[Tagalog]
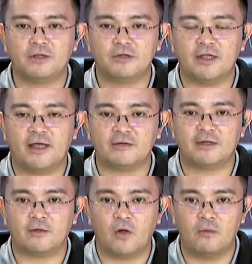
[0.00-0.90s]
30
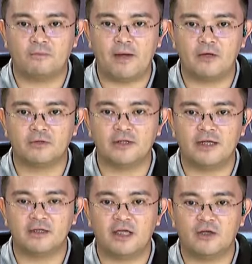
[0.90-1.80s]
hectare compound
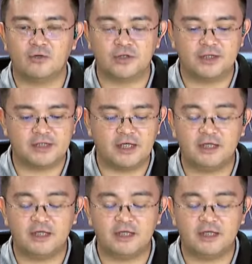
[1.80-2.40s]
ng KOJC.